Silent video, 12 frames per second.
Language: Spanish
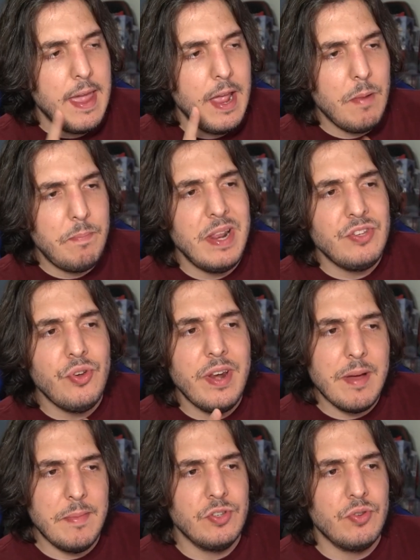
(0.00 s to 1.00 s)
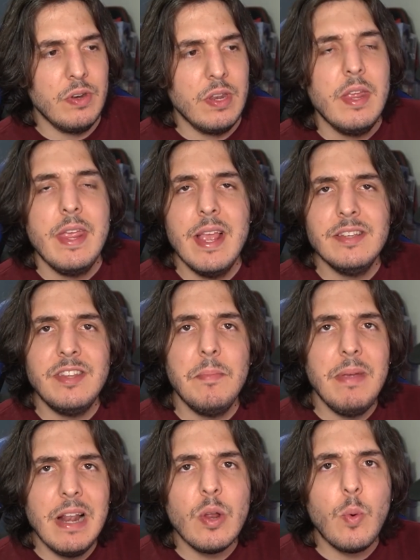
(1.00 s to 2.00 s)
el precio en Amazon y es de
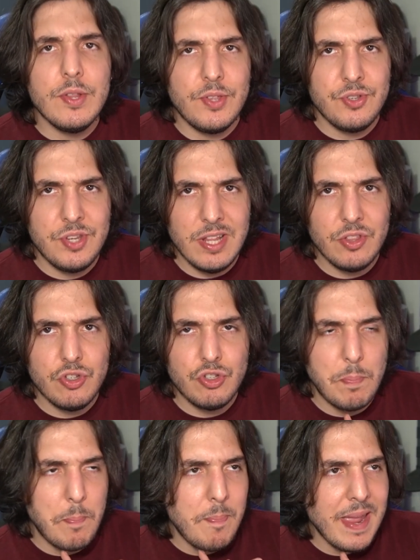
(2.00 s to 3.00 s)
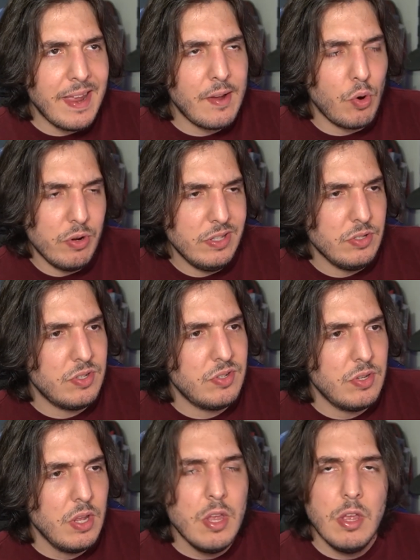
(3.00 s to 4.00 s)
1400 PG Coins,